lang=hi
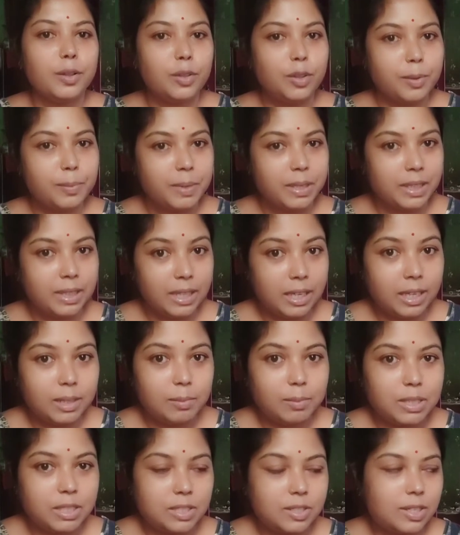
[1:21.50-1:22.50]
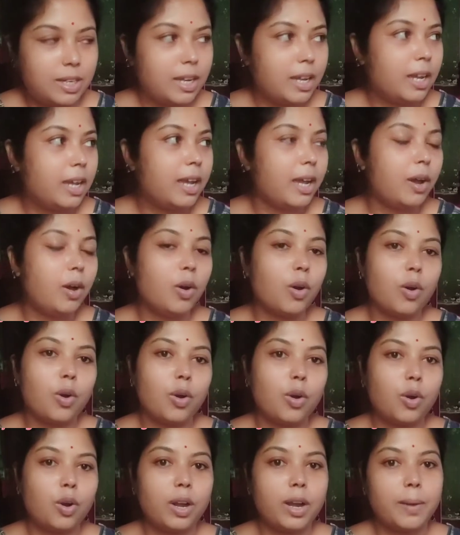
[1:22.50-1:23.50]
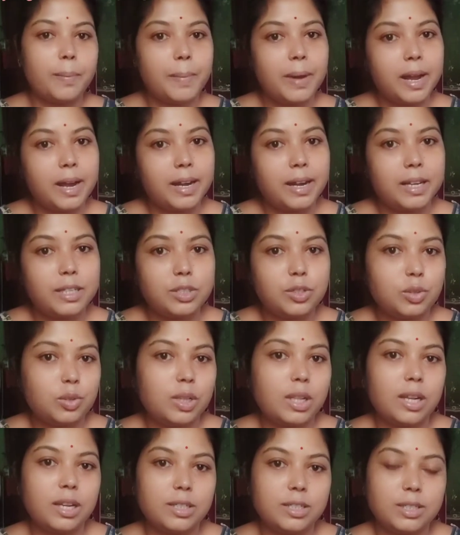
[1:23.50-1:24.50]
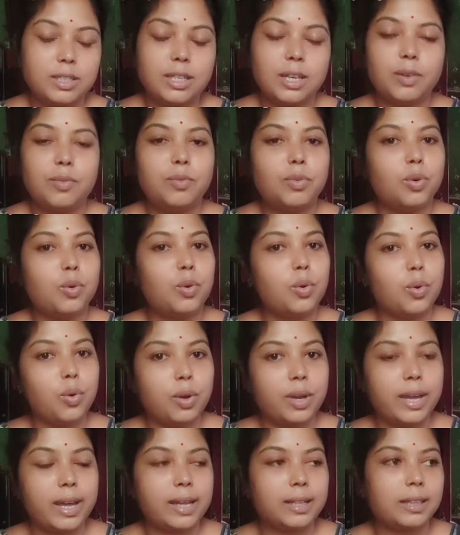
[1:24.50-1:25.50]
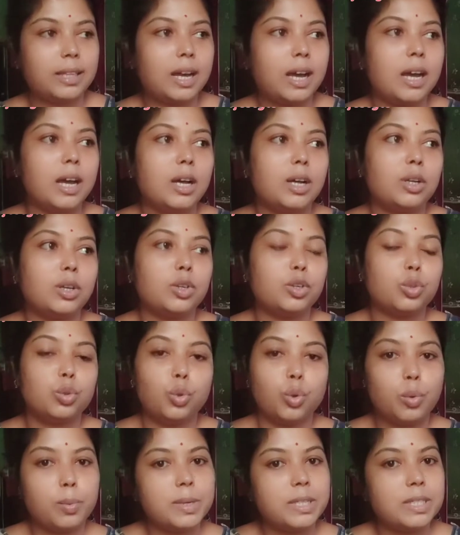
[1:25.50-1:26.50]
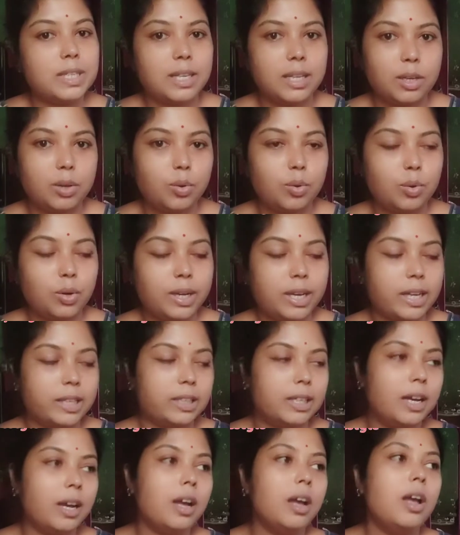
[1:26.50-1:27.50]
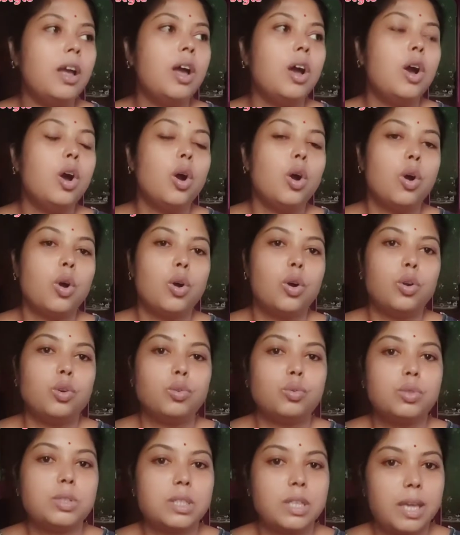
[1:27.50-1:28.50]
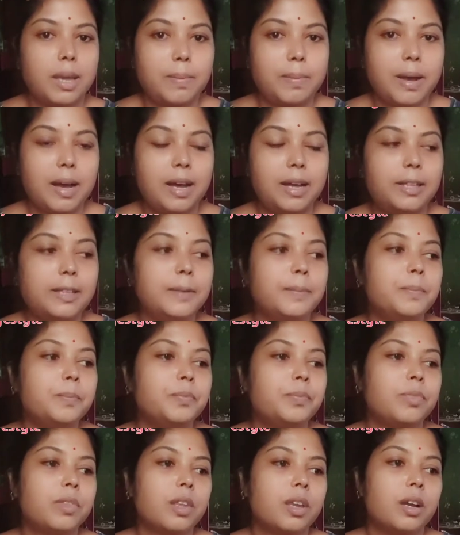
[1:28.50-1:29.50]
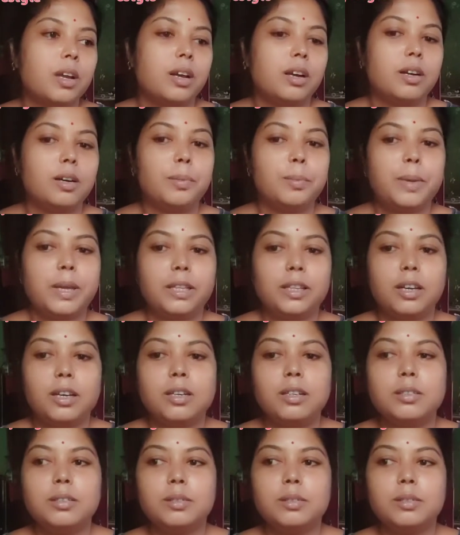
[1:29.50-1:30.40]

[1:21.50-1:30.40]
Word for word: तो अभी तीन बज रहे हैं और हमारा जो लंच है वो हो गया था दो बजे ही हो गया था और उसके बाद मैं ना